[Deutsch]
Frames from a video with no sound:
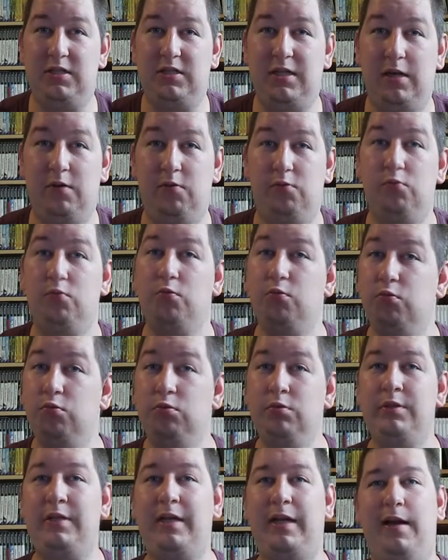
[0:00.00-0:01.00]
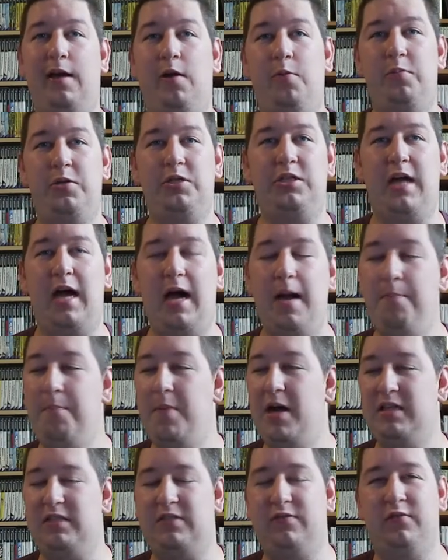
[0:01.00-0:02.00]
der unglaubliche
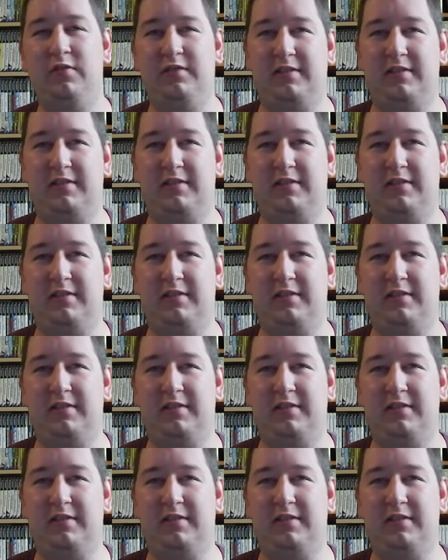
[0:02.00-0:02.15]
Abmaße von